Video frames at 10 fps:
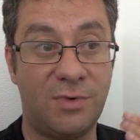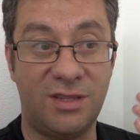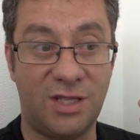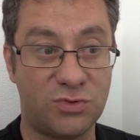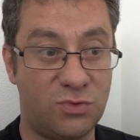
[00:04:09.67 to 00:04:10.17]

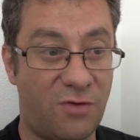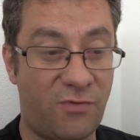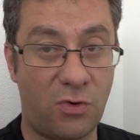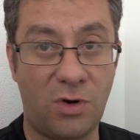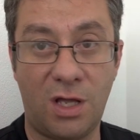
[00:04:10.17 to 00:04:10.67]
quizás una
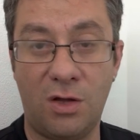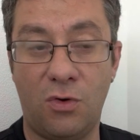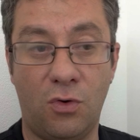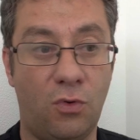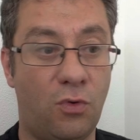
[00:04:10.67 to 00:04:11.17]
farola
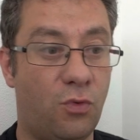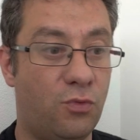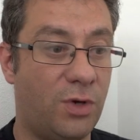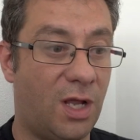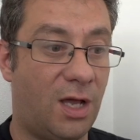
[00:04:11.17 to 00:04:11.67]
o
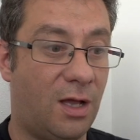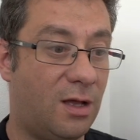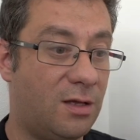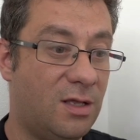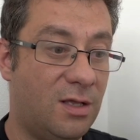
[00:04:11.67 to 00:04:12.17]
una,